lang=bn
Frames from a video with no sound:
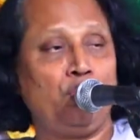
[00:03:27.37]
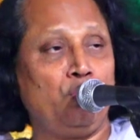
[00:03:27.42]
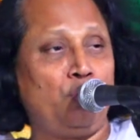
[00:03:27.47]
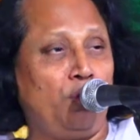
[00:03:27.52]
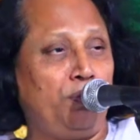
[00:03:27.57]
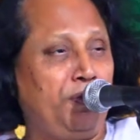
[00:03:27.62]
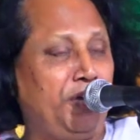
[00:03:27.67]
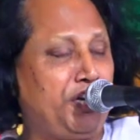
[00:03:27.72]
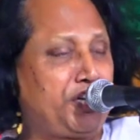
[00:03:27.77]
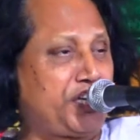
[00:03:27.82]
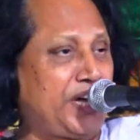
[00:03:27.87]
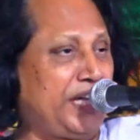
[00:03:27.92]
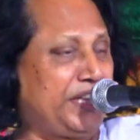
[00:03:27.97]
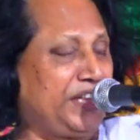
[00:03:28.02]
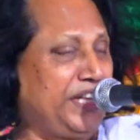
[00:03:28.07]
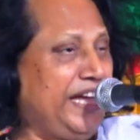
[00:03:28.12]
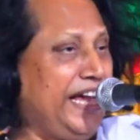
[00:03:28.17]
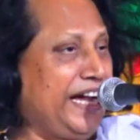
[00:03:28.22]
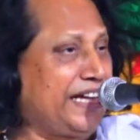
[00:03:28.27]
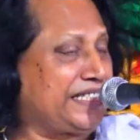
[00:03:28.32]
নবীর
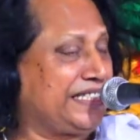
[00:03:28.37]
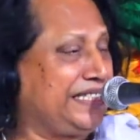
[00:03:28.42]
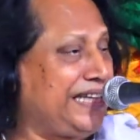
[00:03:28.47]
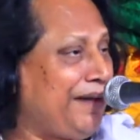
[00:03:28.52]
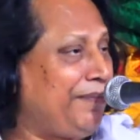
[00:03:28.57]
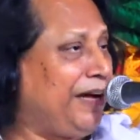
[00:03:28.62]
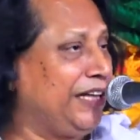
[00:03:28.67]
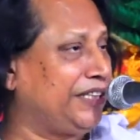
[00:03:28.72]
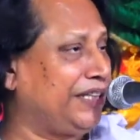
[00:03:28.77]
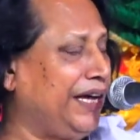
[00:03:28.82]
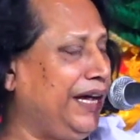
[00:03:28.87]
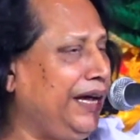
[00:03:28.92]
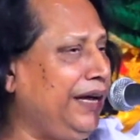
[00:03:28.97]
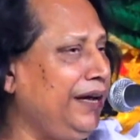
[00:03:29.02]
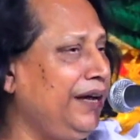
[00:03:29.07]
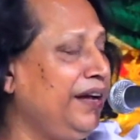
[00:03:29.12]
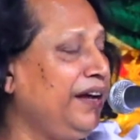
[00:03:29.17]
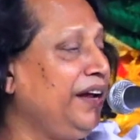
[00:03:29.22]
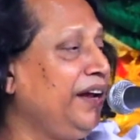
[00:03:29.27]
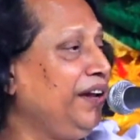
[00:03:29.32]
সাথে এক জামাতে
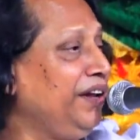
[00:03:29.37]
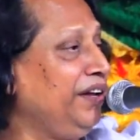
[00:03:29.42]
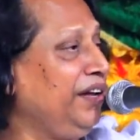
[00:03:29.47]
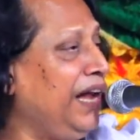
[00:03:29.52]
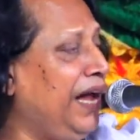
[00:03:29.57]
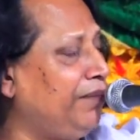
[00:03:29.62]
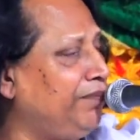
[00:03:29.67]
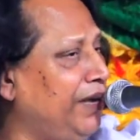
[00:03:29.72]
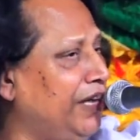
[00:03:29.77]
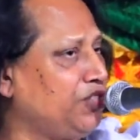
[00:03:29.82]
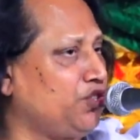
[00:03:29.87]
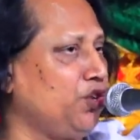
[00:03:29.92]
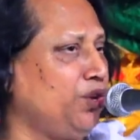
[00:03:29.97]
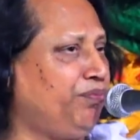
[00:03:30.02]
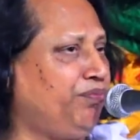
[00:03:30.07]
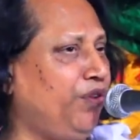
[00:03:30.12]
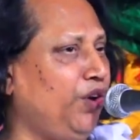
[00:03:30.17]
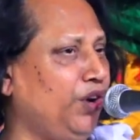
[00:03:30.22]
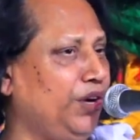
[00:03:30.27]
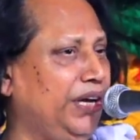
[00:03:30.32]
নামাজও
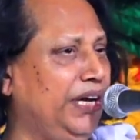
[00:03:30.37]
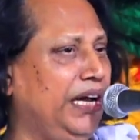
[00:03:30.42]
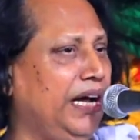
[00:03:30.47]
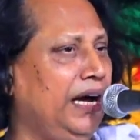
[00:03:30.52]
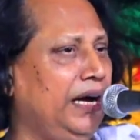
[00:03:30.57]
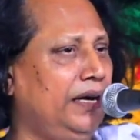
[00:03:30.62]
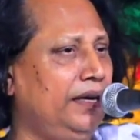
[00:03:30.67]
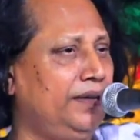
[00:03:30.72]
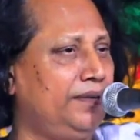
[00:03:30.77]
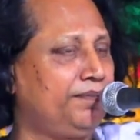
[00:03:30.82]
পড়িয়া